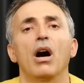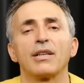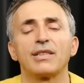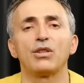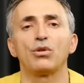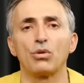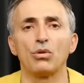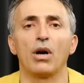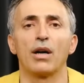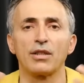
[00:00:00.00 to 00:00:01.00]
asit
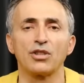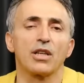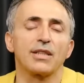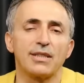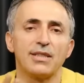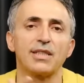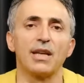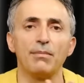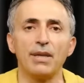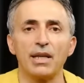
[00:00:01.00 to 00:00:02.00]
yükünü atacak
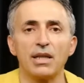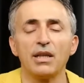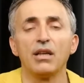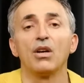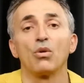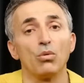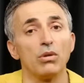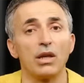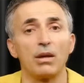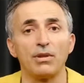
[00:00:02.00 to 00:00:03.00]
sistemleri
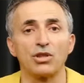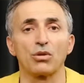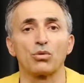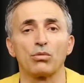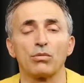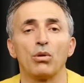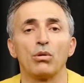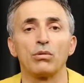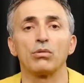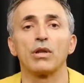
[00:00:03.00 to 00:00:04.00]
kullanamayacak durumda
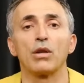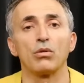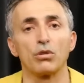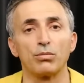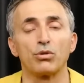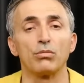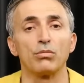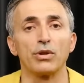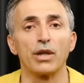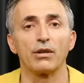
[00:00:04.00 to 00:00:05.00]
olduğundan olur
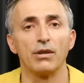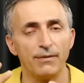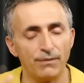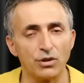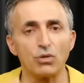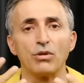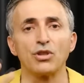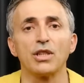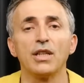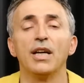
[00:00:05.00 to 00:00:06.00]
bütün bunlar.
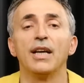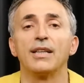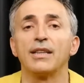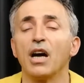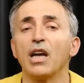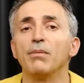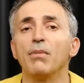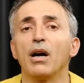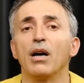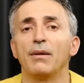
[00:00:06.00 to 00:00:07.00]
Fizyoloji
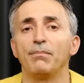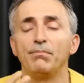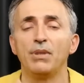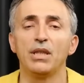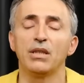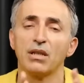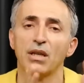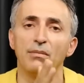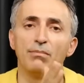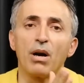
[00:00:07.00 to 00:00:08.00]
daima bir
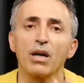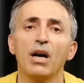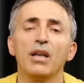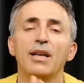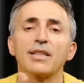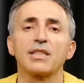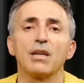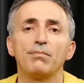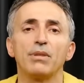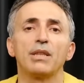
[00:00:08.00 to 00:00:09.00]
bakal
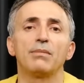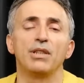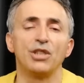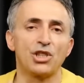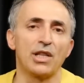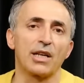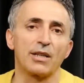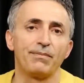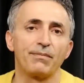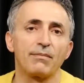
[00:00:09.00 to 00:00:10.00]
hesabı gibi işler.